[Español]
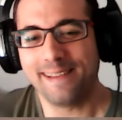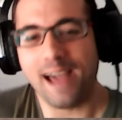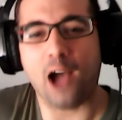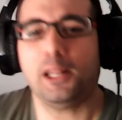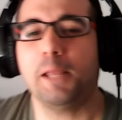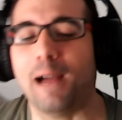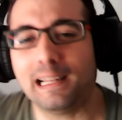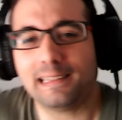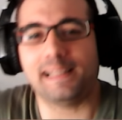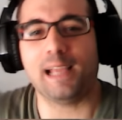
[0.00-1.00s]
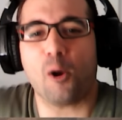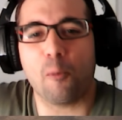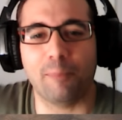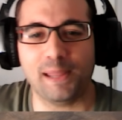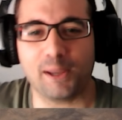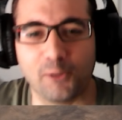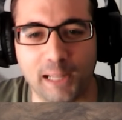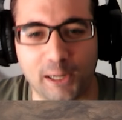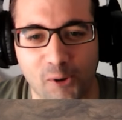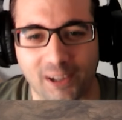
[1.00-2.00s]
Ahora, iba, ahora tenía complejo
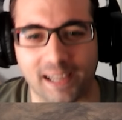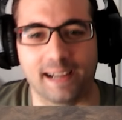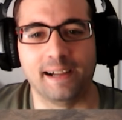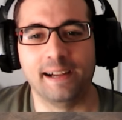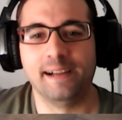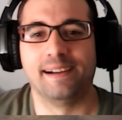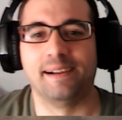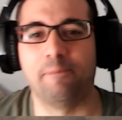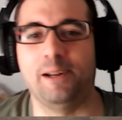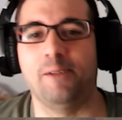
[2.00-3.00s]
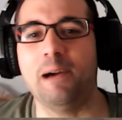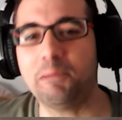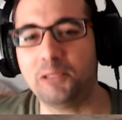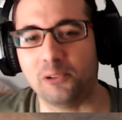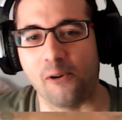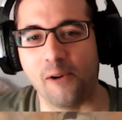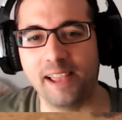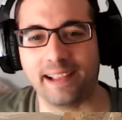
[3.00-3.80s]
de roca Pero vamos, es